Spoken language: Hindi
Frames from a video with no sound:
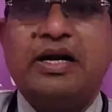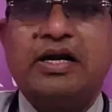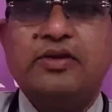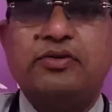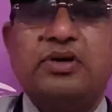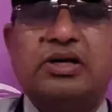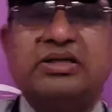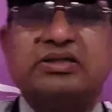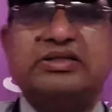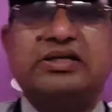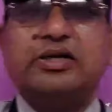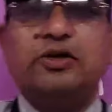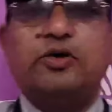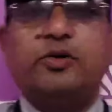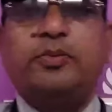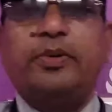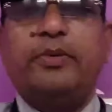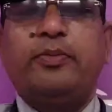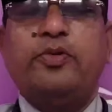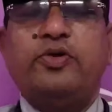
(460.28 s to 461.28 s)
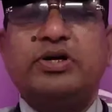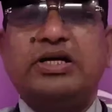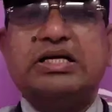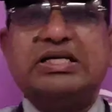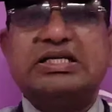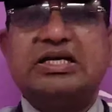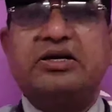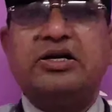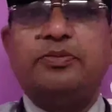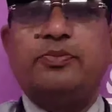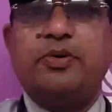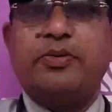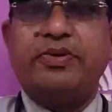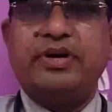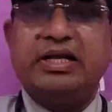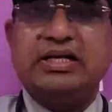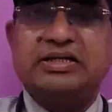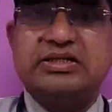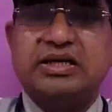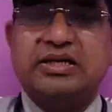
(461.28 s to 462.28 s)
हैं हमारे द्वारा सेल और प्रमोट की जाने
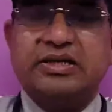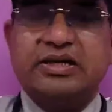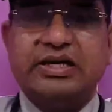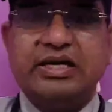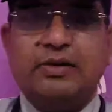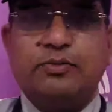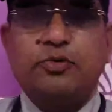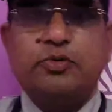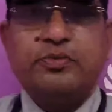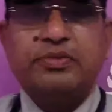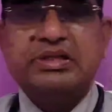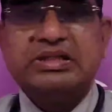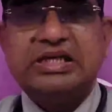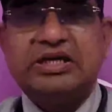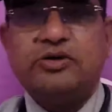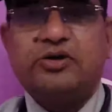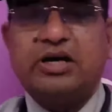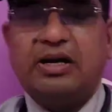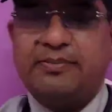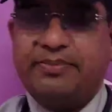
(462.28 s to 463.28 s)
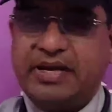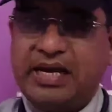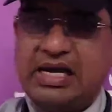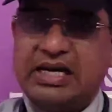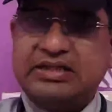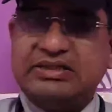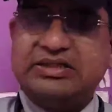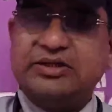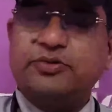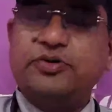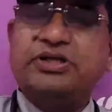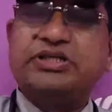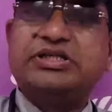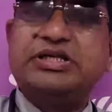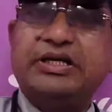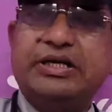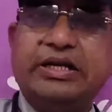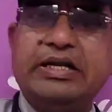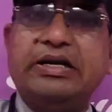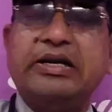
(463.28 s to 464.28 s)
प्रॉपर्टी की जानकारी आपको मिल जाए और आपके हाथ से कोई
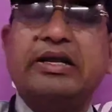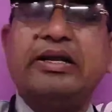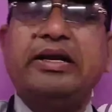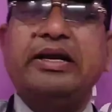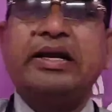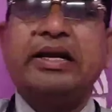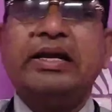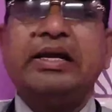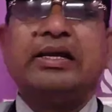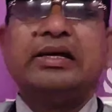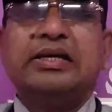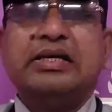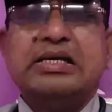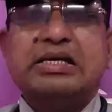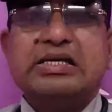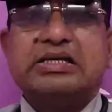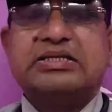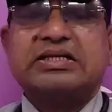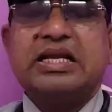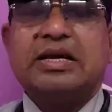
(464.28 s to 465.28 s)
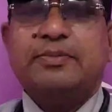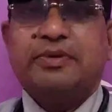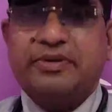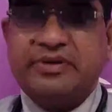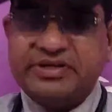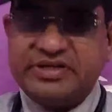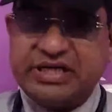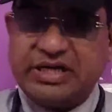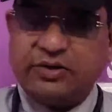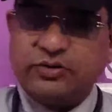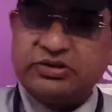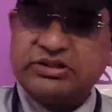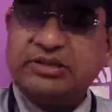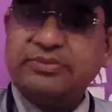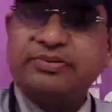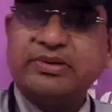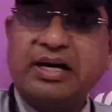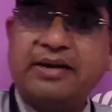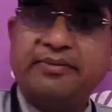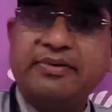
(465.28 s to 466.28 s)
अच्छी डील ना निकले इसके लिए आप हमारे चैनल को
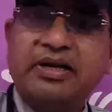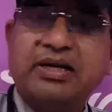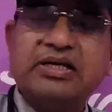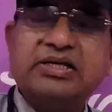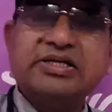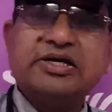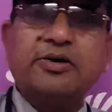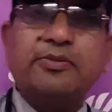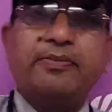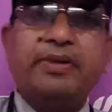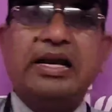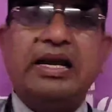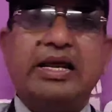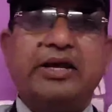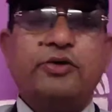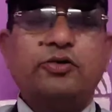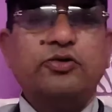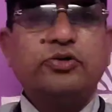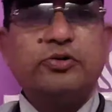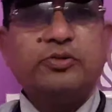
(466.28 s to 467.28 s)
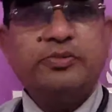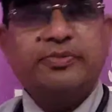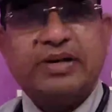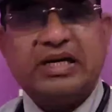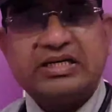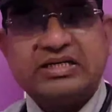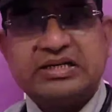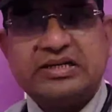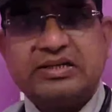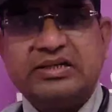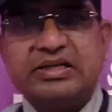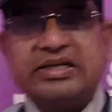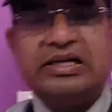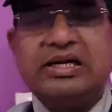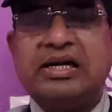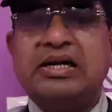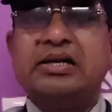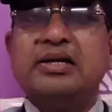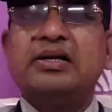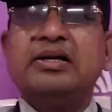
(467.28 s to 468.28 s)
सब्सक्राइब कर लीजिएगा बेल आइकन को भी प्रेस कर
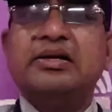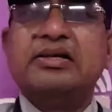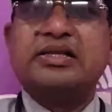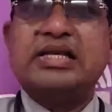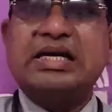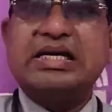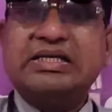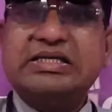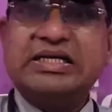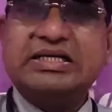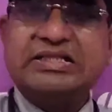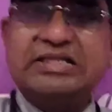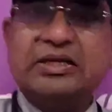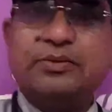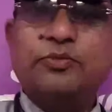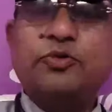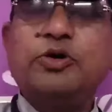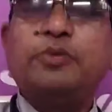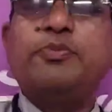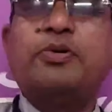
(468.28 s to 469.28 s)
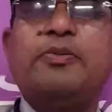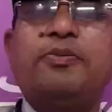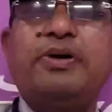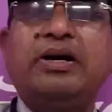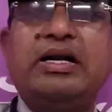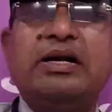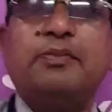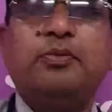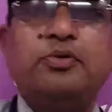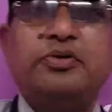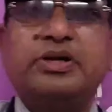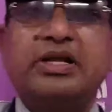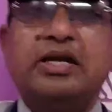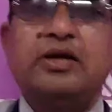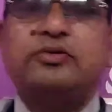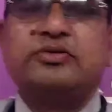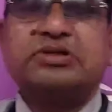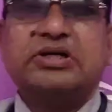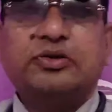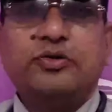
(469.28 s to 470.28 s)
दीजिएगा ताकि जैसे हम कोई प्रॉपर्टी अपलोड
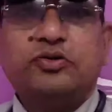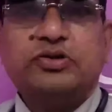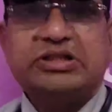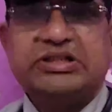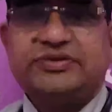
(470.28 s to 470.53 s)
करें उसका